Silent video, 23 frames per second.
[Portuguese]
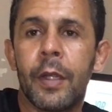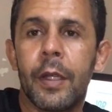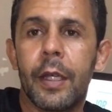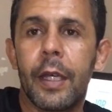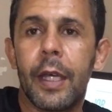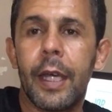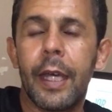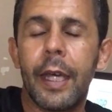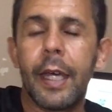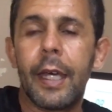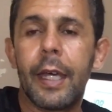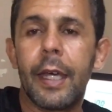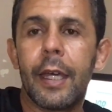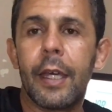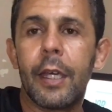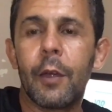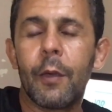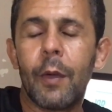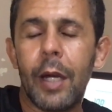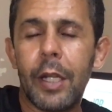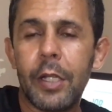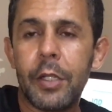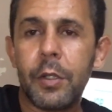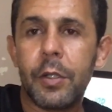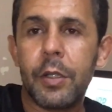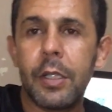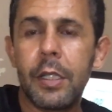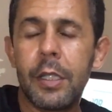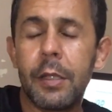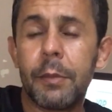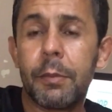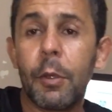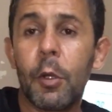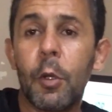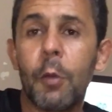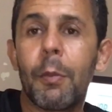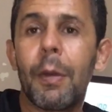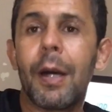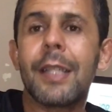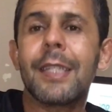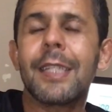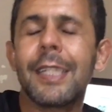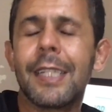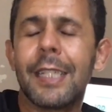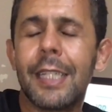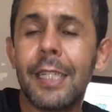é, eu acho que pelo
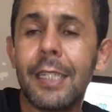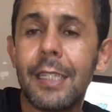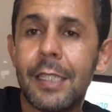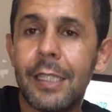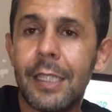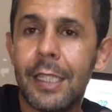mais intenso,